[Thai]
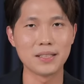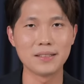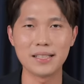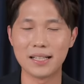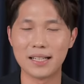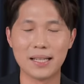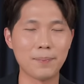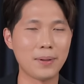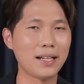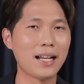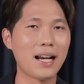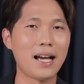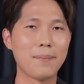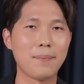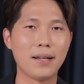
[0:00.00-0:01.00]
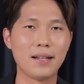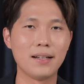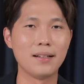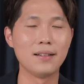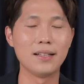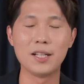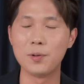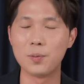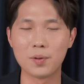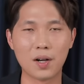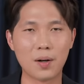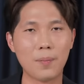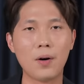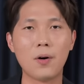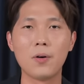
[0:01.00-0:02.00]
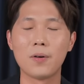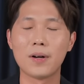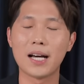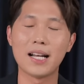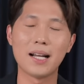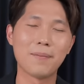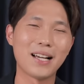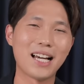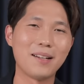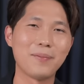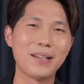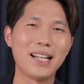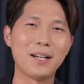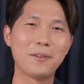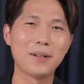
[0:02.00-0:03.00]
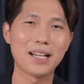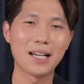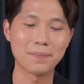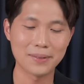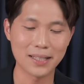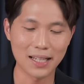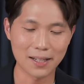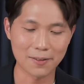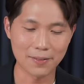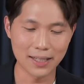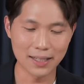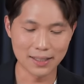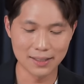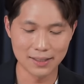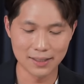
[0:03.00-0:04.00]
ซึ่งสิ่งนี้มันกลายเป็น new normal ของการทำงานไปแล้วนะครับถ้าหากว่า